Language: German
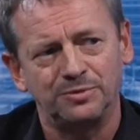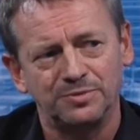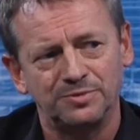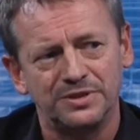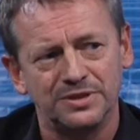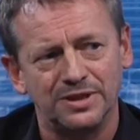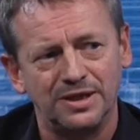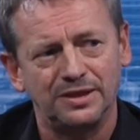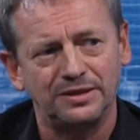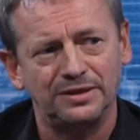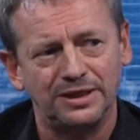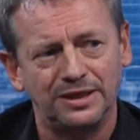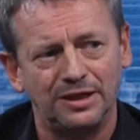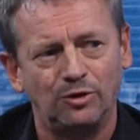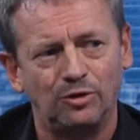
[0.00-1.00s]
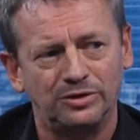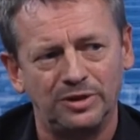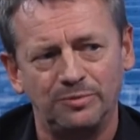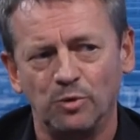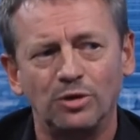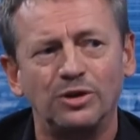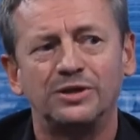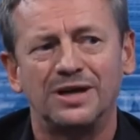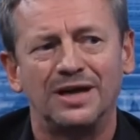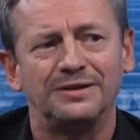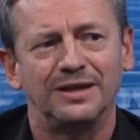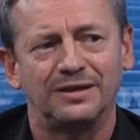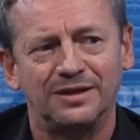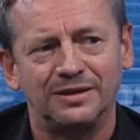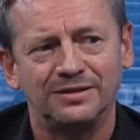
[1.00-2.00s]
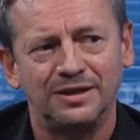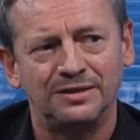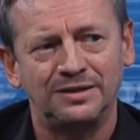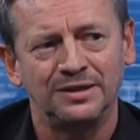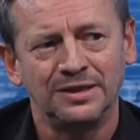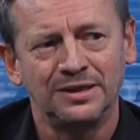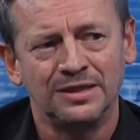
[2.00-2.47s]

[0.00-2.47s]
muss man sagen, der auch die Möglichkeiten erkannt hat